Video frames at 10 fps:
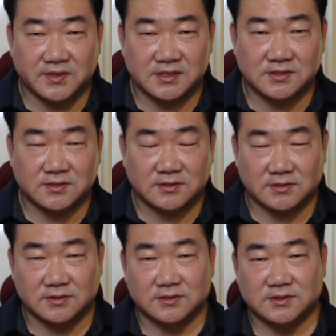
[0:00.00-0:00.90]
위해서
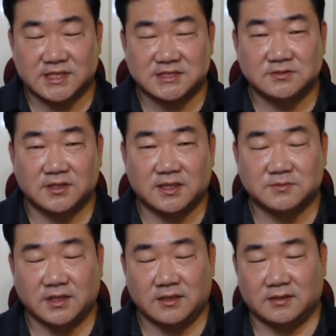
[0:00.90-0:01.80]
그 사신 거기
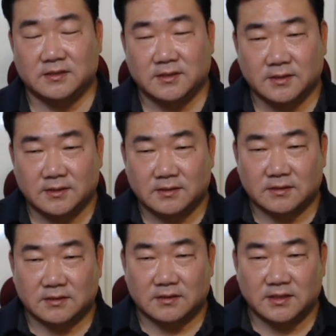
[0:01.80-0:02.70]
때문에
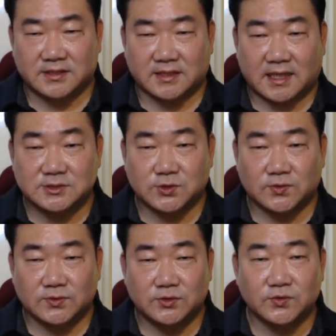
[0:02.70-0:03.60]
어, 일단 안
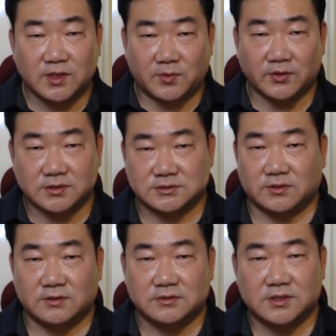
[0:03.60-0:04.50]
좋은 흉기 보이는
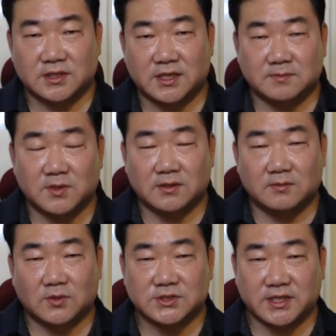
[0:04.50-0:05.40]
쪽, 특히 뭐
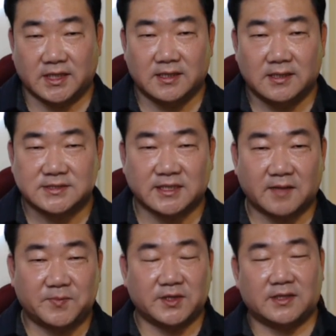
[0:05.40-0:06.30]
모서리
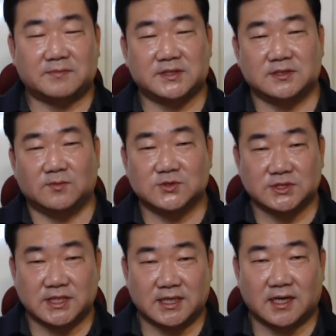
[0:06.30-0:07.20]
상대편 아파트
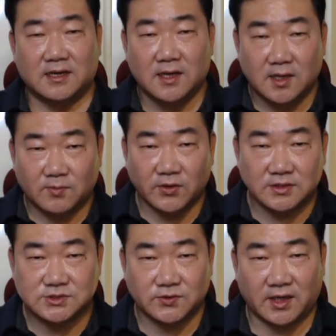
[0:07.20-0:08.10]
모서리가
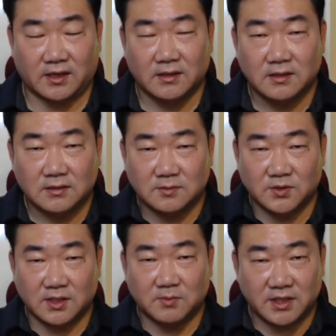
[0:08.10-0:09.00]
보이는 쪽에
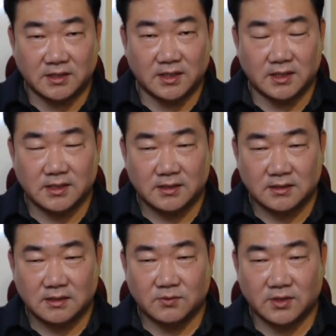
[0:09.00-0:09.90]
거북이 머리를
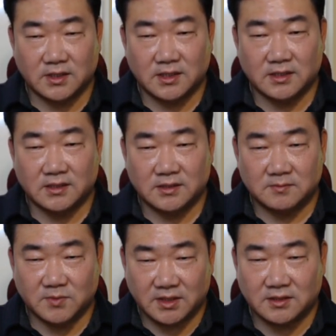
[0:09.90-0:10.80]
거북이
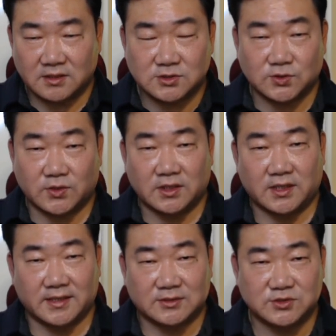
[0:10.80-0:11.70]
머리를 그쪽으로
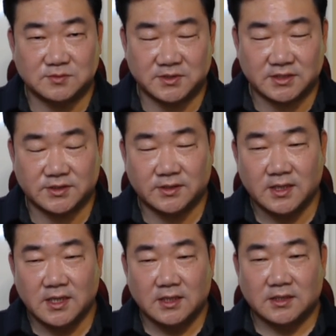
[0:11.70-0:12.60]
이렇게 놔두시면 되죠.
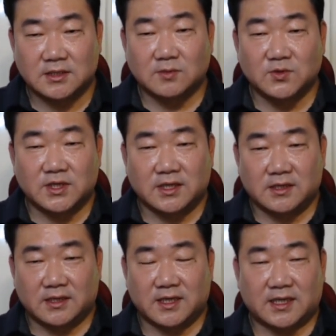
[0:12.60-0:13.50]
이 거북이
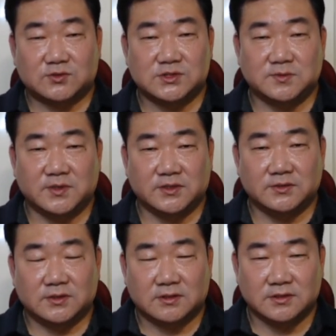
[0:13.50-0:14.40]
이렇게
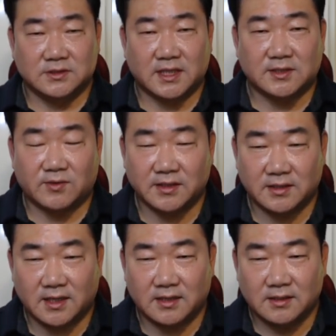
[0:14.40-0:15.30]
놔두시면 그 된다고
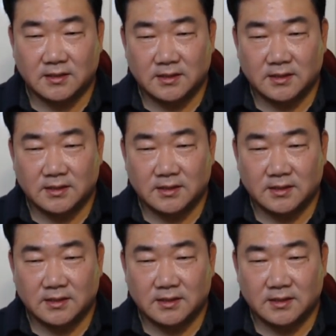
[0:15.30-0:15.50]
하니까